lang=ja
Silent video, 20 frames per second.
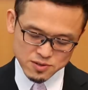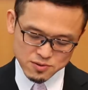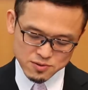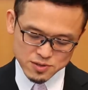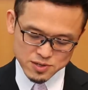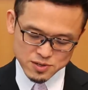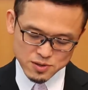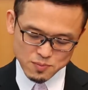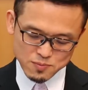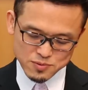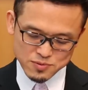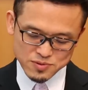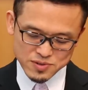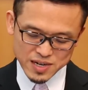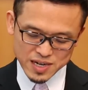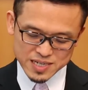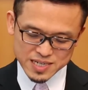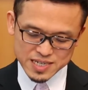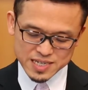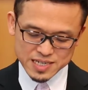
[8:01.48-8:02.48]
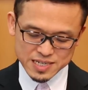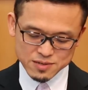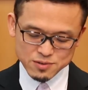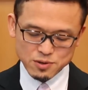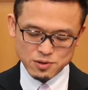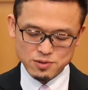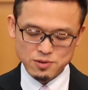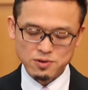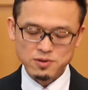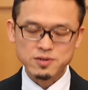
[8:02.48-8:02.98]
の国の文化に生きる
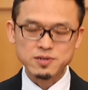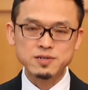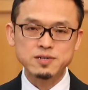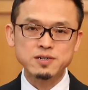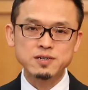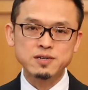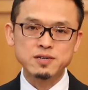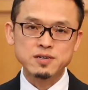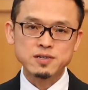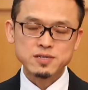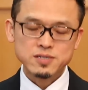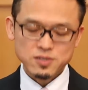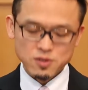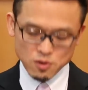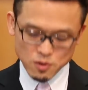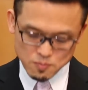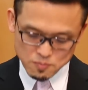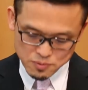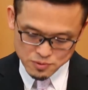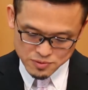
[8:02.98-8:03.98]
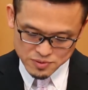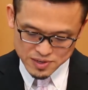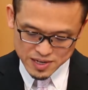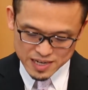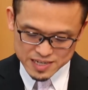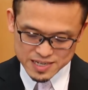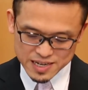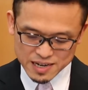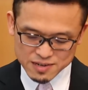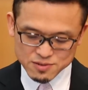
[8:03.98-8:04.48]
こと、その文
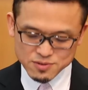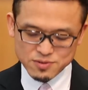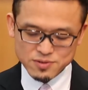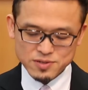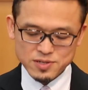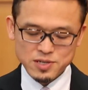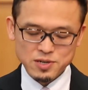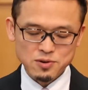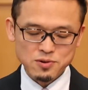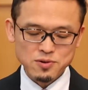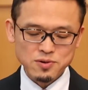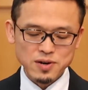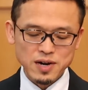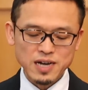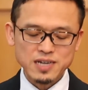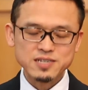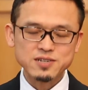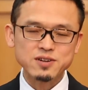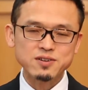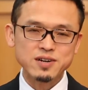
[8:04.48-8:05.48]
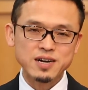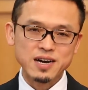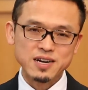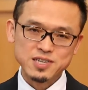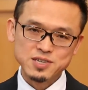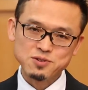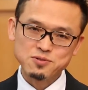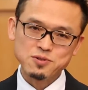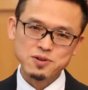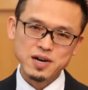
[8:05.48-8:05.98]
化にある教会
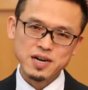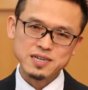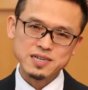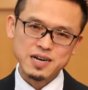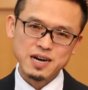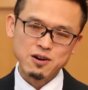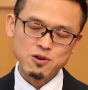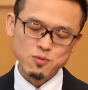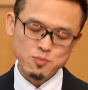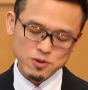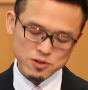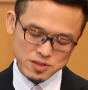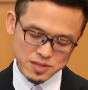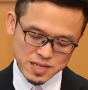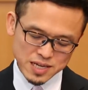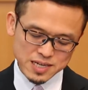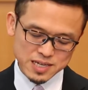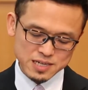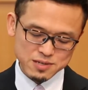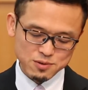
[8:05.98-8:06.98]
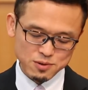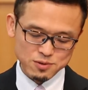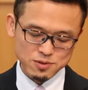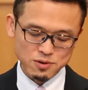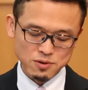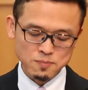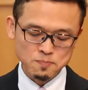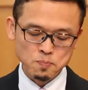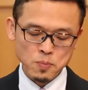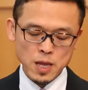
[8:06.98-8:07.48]
観を持って生きるこ
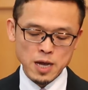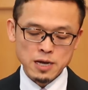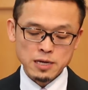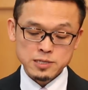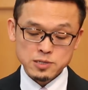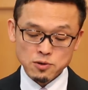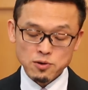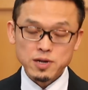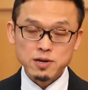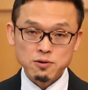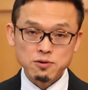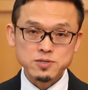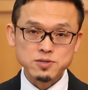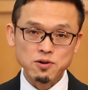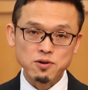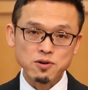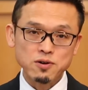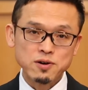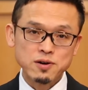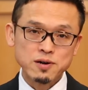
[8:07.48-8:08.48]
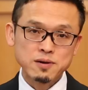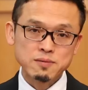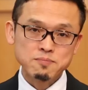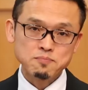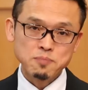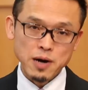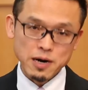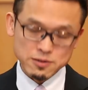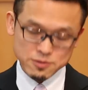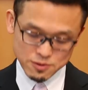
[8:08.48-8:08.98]
と、それこそ
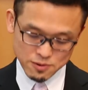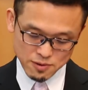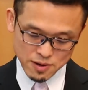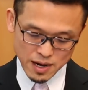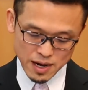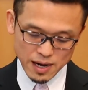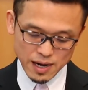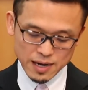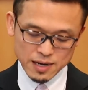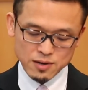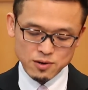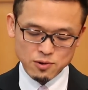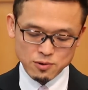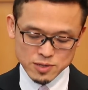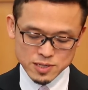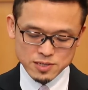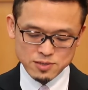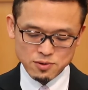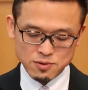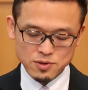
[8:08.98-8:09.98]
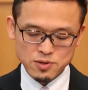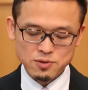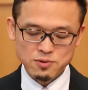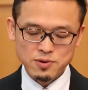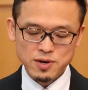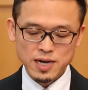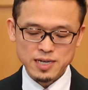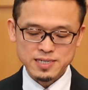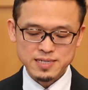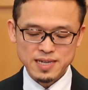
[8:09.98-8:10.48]
パウロがコリントの
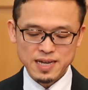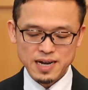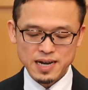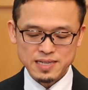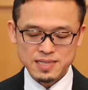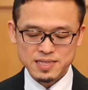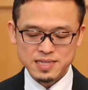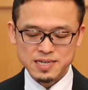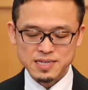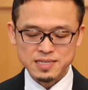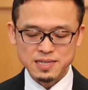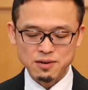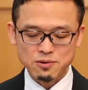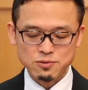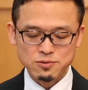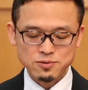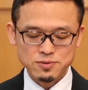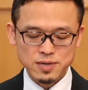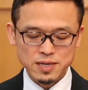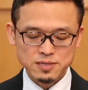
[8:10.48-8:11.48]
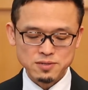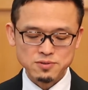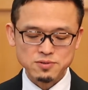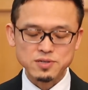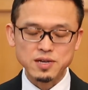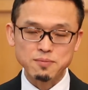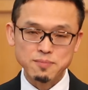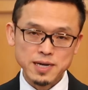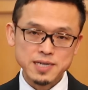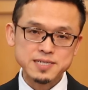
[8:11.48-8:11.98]
教会に願っていたことだと
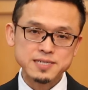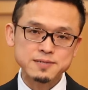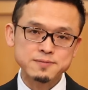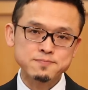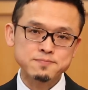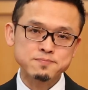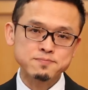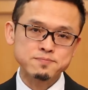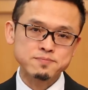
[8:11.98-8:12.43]
言えます。